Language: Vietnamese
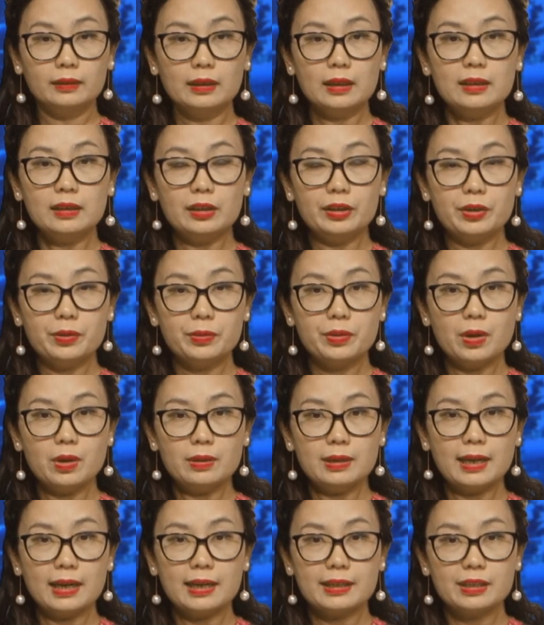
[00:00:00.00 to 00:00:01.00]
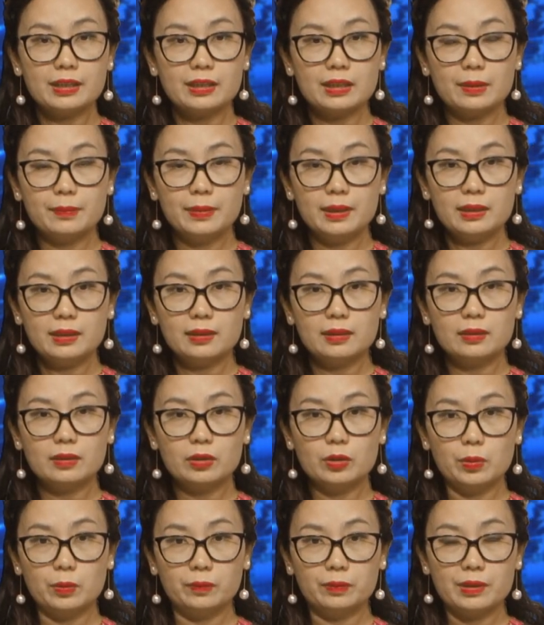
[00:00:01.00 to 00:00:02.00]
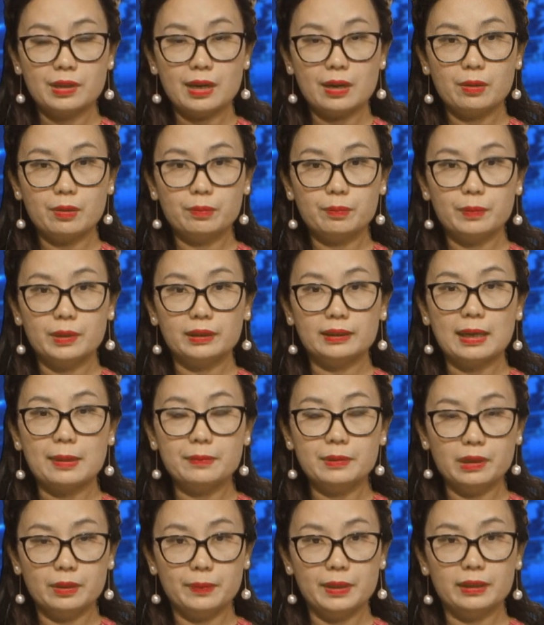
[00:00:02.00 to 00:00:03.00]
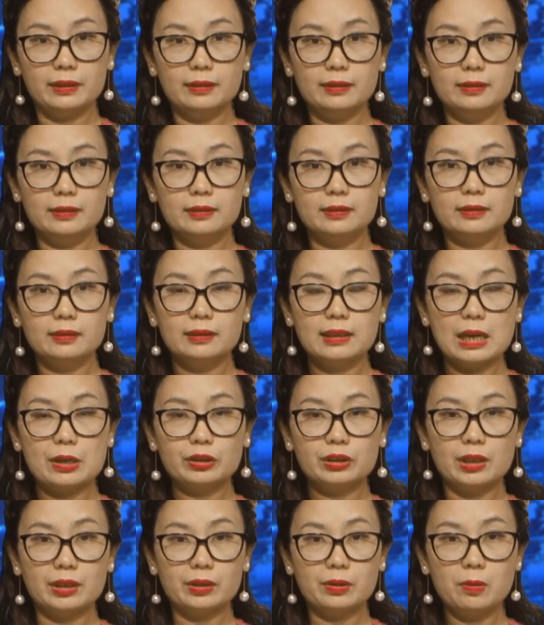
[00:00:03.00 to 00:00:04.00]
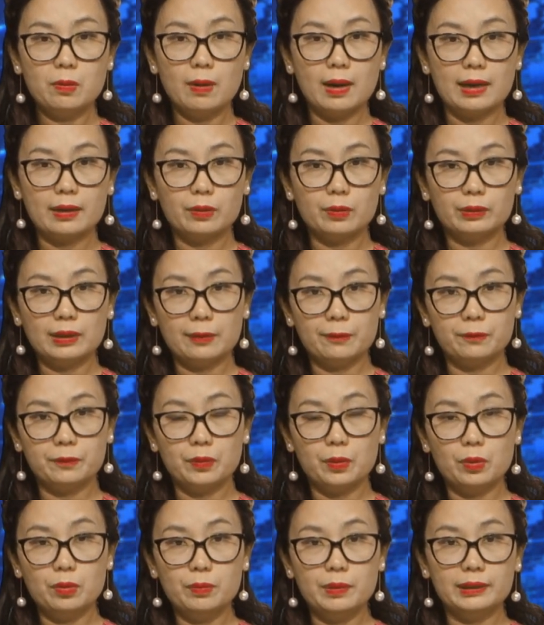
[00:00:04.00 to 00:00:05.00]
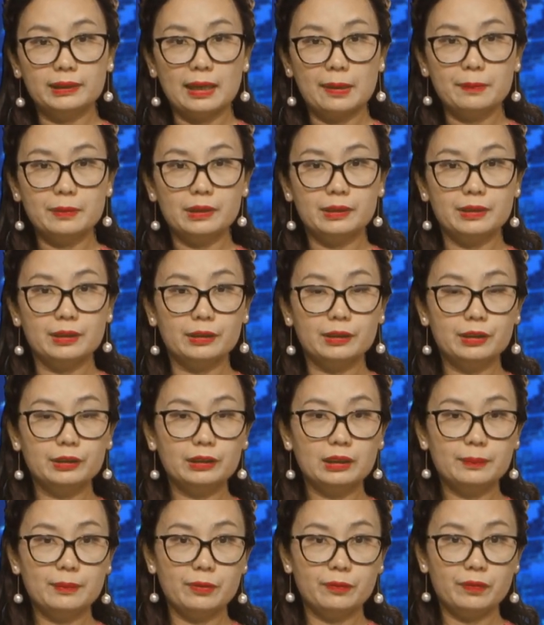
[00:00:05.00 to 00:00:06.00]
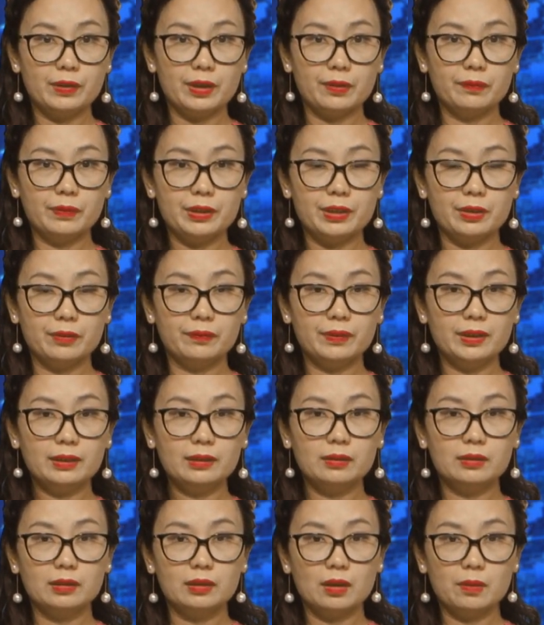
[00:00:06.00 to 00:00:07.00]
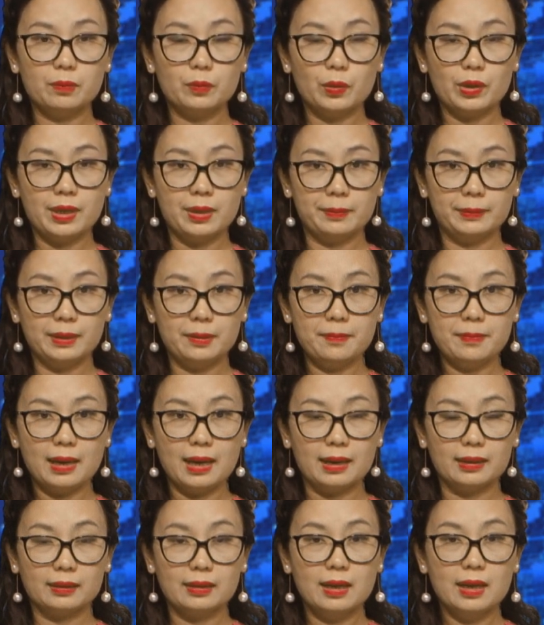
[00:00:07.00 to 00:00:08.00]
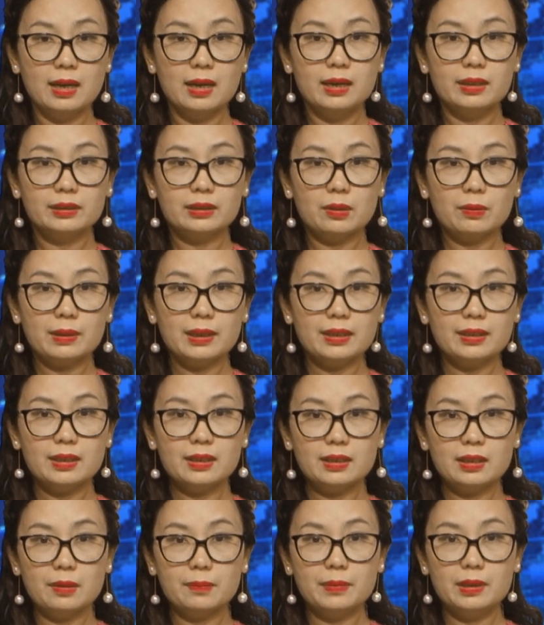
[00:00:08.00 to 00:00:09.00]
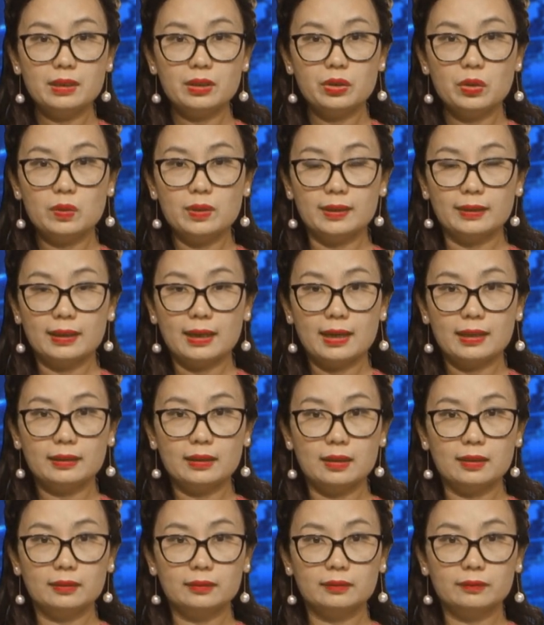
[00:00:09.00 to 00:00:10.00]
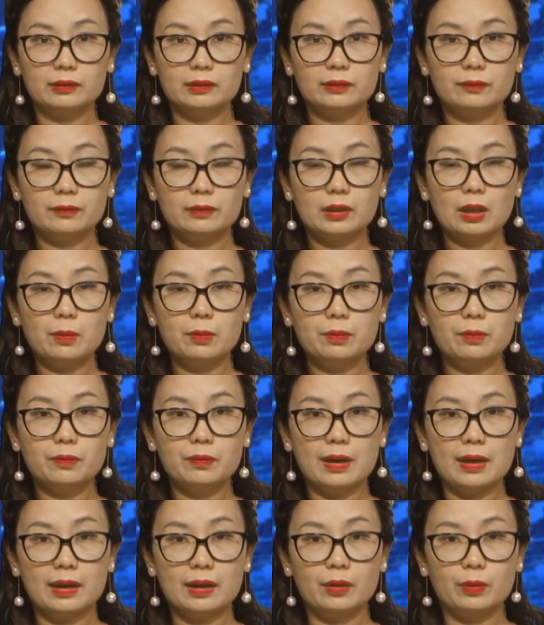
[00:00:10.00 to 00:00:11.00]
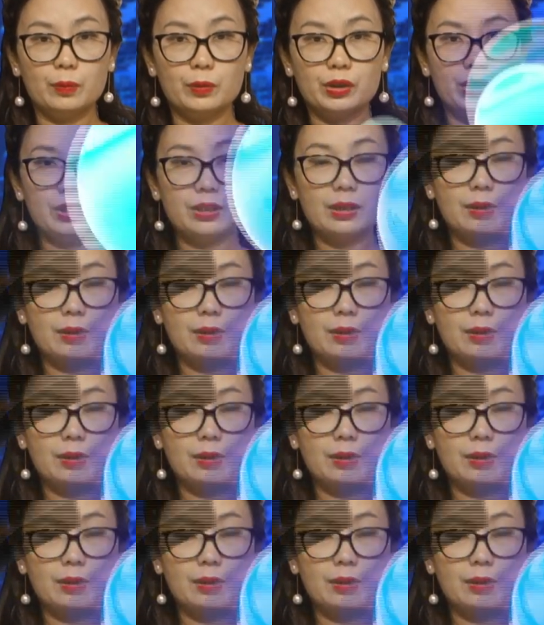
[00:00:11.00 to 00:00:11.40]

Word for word: Tin từ New York, hai chiếc xe bus đụng nhau, 18 người bị thương. Theo sở cứu hỏa của thành phố, 18 người được đưa tới bệnh viện với những vết thương không nguy hiểm tính mạng. Sau khi chiếc xe bus du lịch hai tầng tông vào một chiếc